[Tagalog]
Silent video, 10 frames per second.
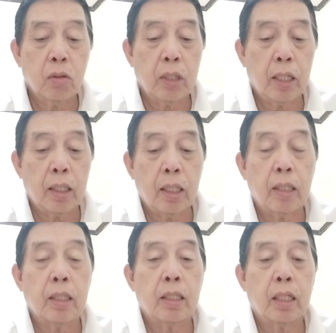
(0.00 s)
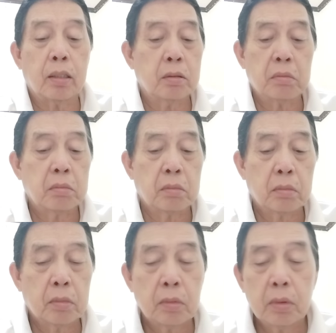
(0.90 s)
Duterte nandiyan dyan.
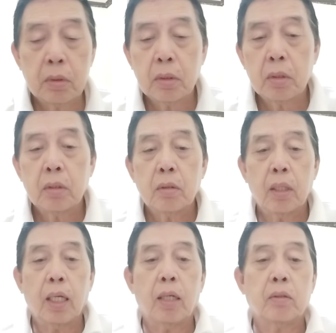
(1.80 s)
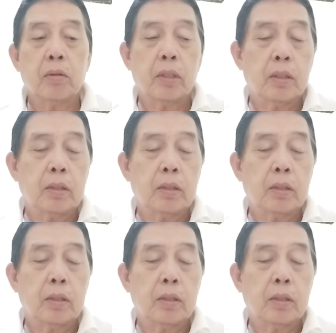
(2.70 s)
Wala akong,